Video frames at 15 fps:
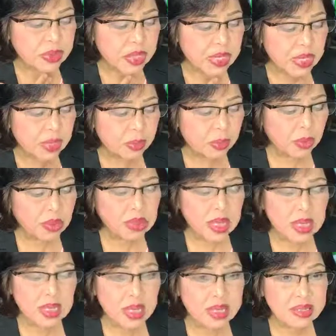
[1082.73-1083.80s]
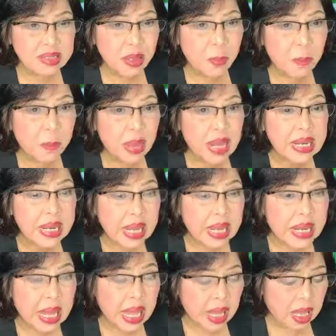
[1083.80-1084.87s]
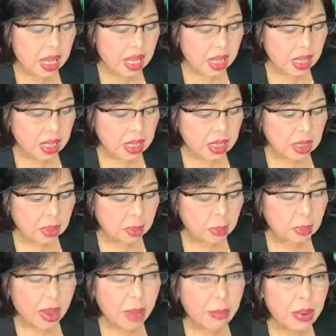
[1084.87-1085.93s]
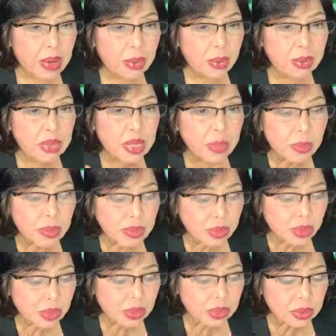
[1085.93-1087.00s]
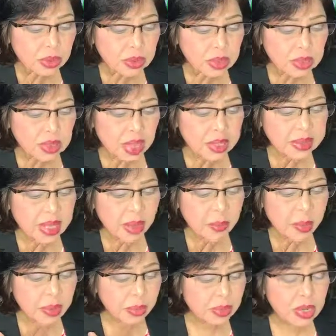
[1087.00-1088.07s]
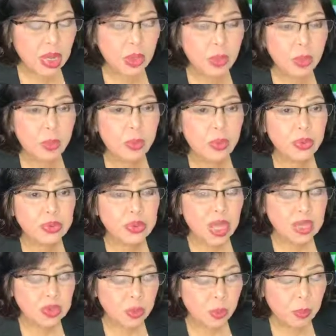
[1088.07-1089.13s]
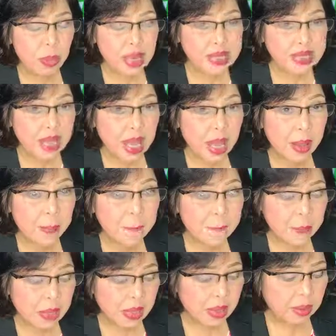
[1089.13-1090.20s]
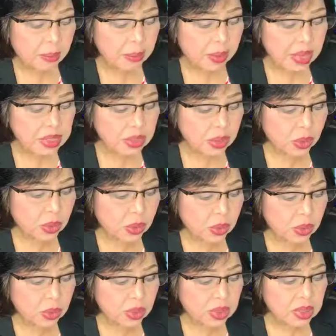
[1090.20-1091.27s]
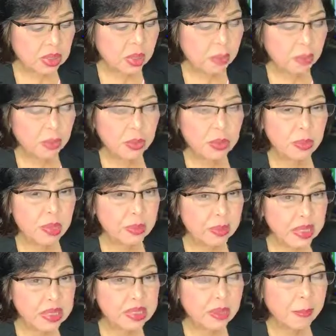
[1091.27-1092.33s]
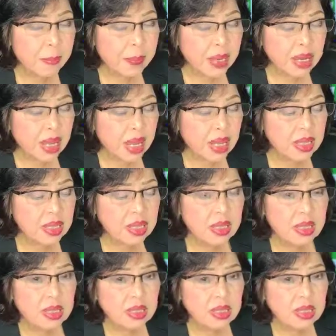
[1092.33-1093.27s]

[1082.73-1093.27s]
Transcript: sa leeg mo sa, ng isang planela babalutin mo yon tatakpan mo ng lubusan yung basang panyo yan po po'y mabisang paraan